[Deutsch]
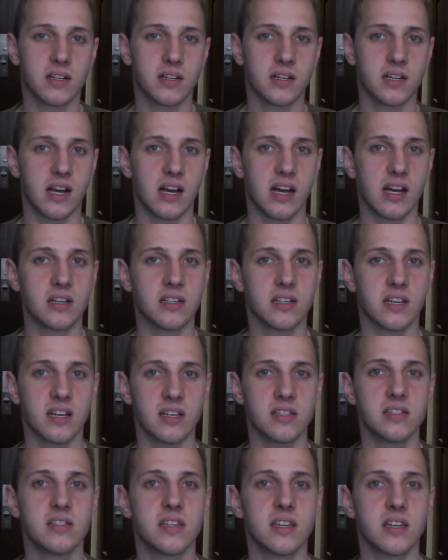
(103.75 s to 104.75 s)

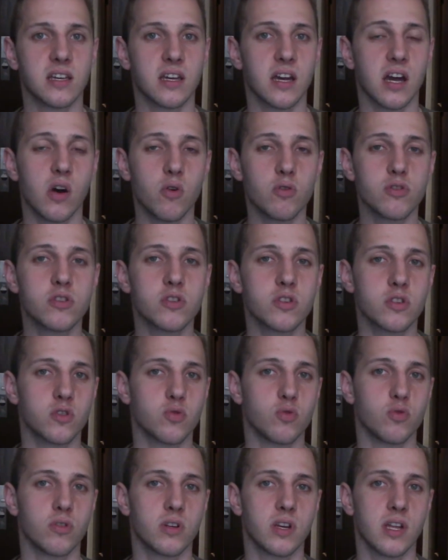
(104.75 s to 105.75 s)
Charakteristiken
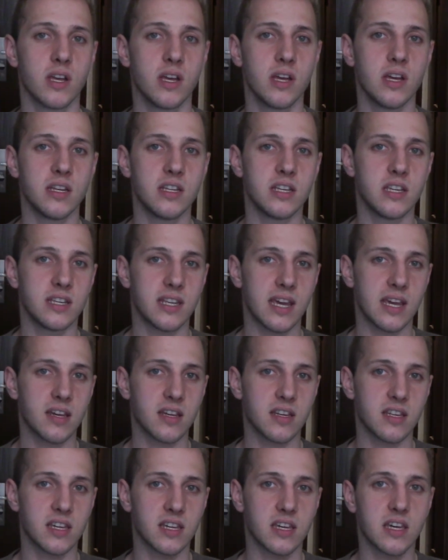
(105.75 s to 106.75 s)
rausgesucht, die ich denke,
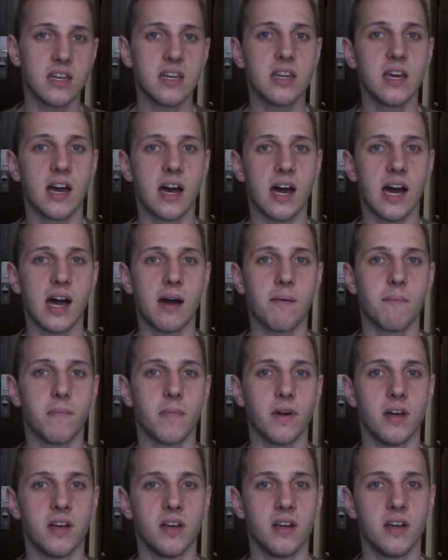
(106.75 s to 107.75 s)
die Kinder haben,